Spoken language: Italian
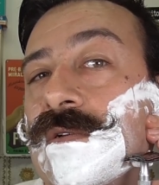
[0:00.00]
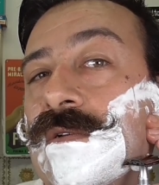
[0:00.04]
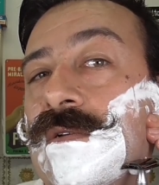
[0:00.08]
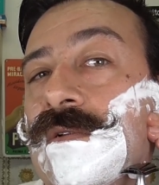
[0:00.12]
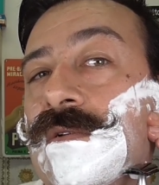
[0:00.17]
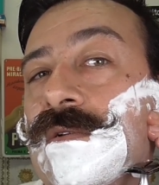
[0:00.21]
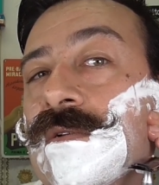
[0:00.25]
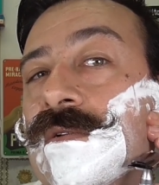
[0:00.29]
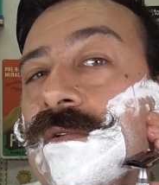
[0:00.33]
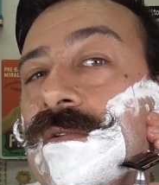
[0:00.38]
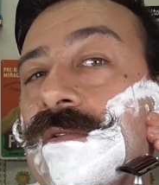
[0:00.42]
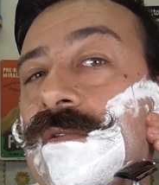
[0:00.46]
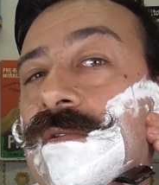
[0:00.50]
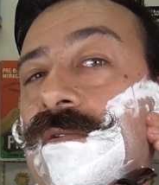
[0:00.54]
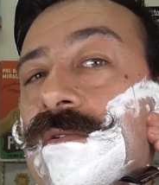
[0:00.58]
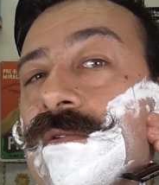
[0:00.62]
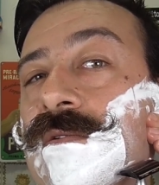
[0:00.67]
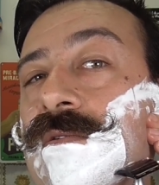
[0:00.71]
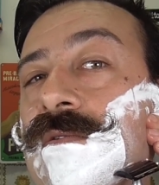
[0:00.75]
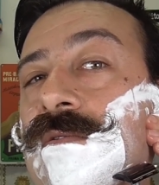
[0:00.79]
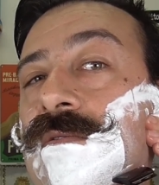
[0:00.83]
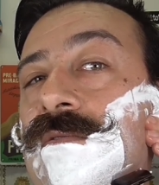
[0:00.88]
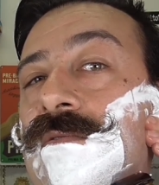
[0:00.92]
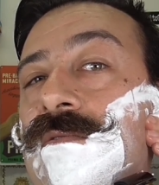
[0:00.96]
eh,
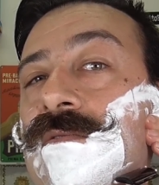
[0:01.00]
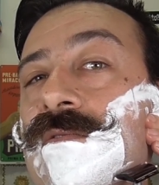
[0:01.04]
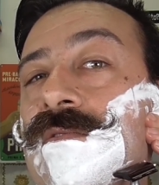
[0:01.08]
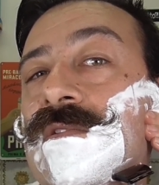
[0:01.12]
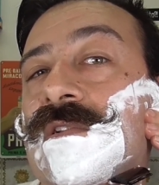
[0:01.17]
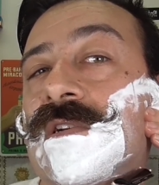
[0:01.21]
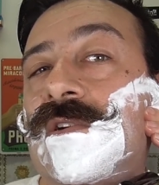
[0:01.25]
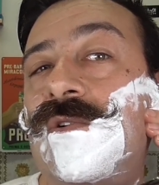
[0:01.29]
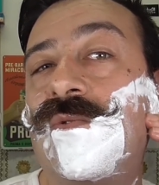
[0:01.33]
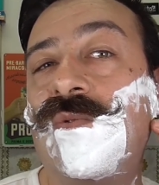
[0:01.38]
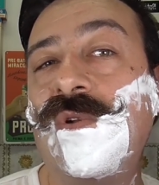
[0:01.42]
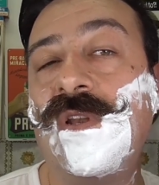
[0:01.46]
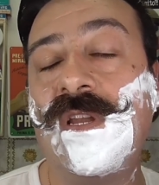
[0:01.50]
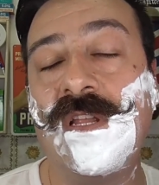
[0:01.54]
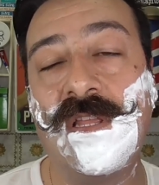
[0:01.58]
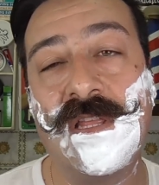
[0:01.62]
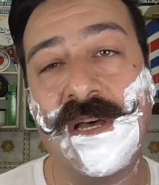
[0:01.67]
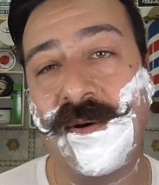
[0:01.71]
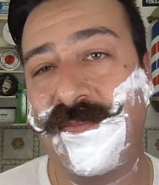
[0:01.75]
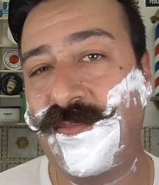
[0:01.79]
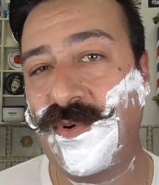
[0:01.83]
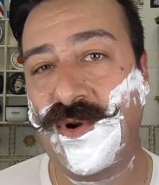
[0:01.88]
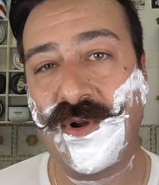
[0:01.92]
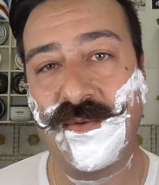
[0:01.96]

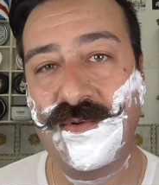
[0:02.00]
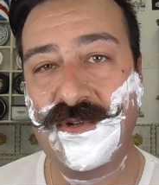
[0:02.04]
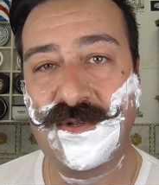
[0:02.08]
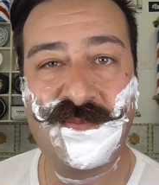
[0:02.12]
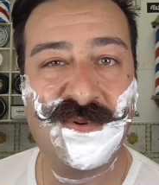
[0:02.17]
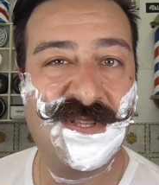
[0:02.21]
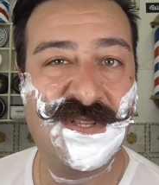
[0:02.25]
tranquillità proprio,